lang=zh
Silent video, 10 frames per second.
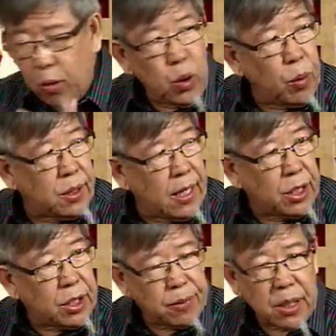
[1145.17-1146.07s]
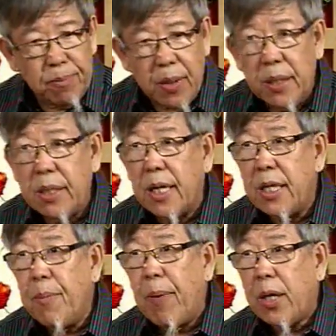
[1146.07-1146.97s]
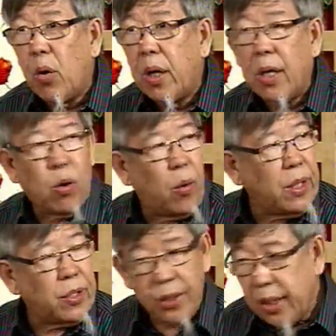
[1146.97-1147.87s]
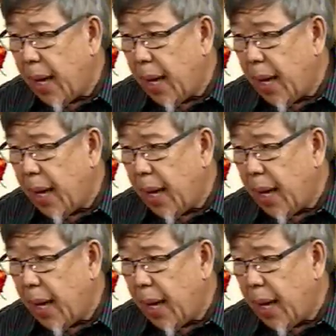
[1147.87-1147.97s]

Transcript: 不董剩的，整整整整一百多个国会选区，